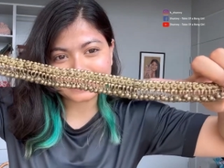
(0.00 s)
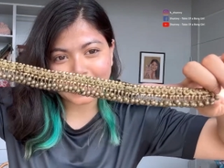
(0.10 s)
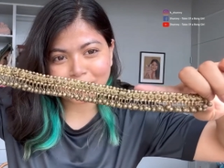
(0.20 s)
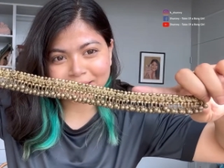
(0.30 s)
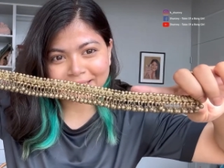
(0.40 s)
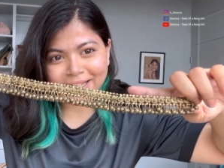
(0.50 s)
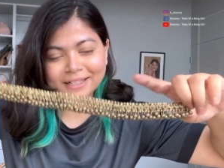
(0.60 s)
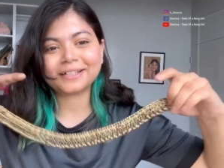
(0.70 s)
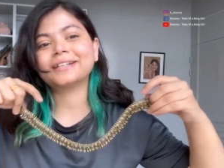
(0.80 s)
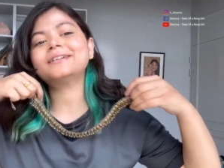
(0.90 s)
তামাটে
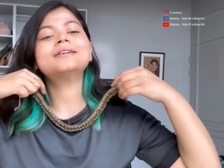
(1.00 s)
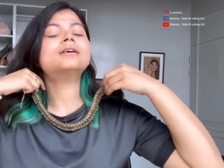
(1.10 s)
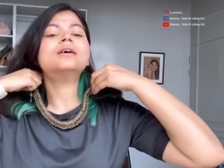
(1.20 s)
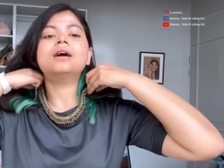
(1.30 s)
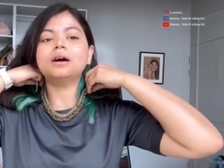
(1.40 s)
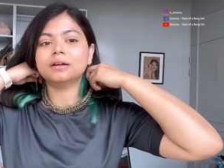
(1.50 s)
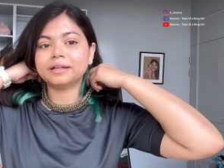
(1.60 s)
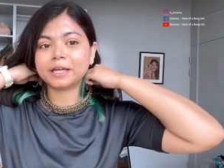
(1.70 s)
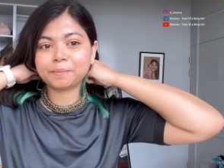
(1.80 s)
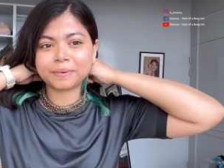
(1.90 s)
কালারের
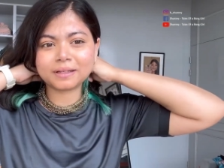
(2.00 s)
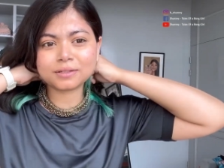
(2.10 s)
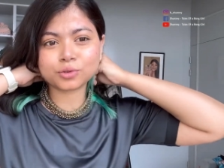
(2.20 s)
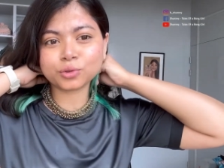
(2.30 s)
নেক পিস